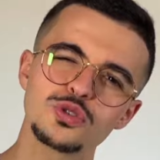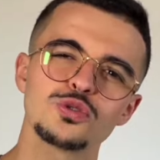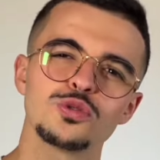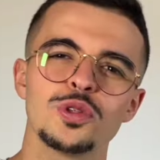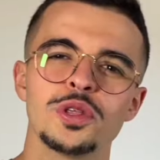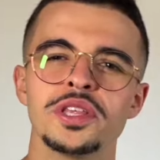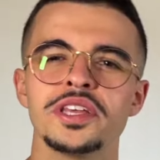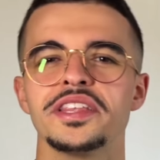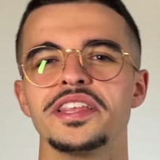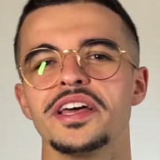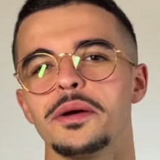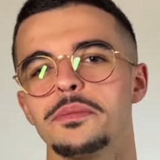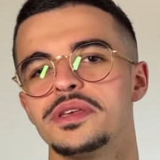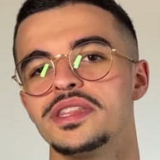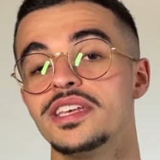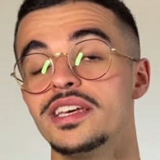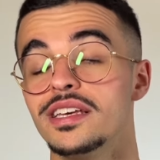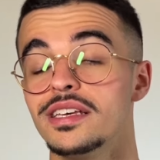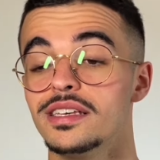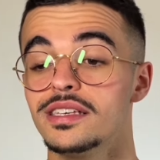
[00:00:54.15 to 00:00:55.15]
qu'on doit
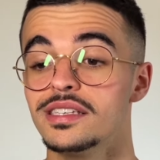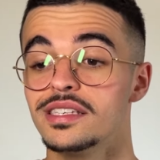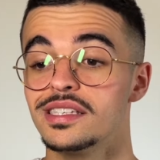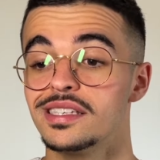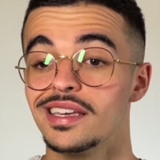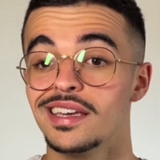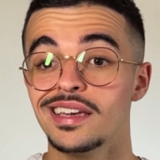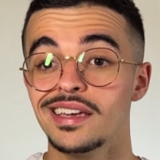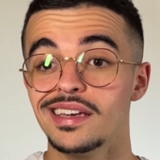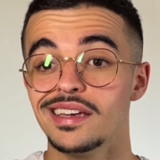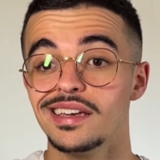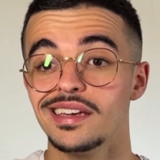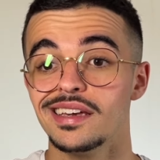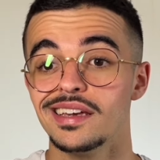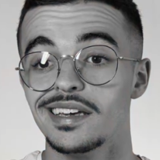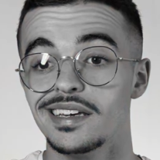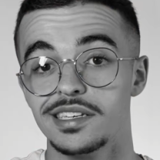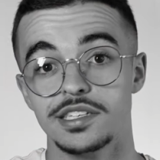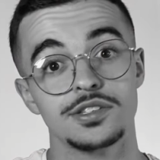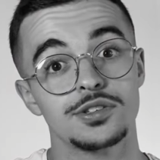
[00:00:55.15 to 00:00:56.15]
déterminer, c'est
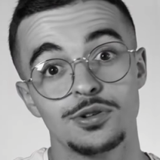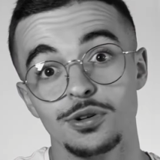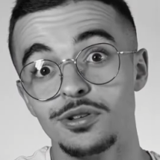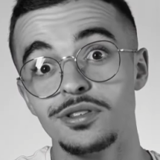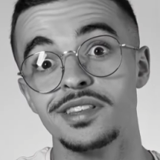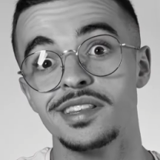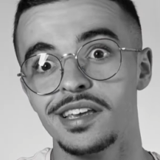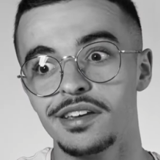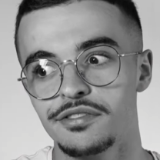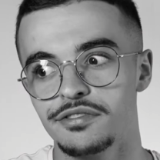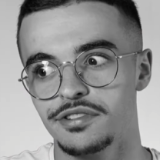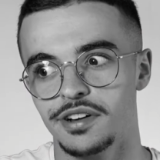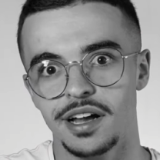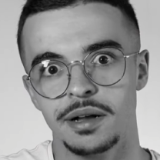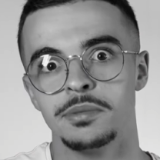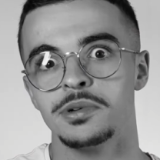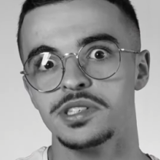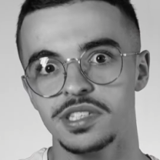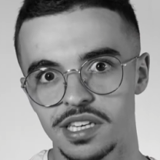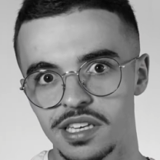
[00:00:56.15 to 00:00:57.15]
est-ce que t'es
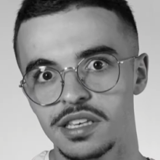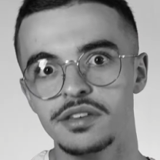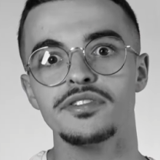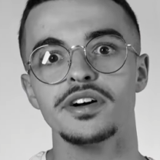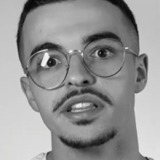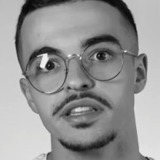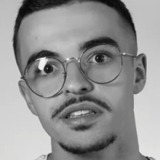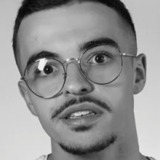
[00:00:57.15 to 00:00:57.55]
vraiment skinny fat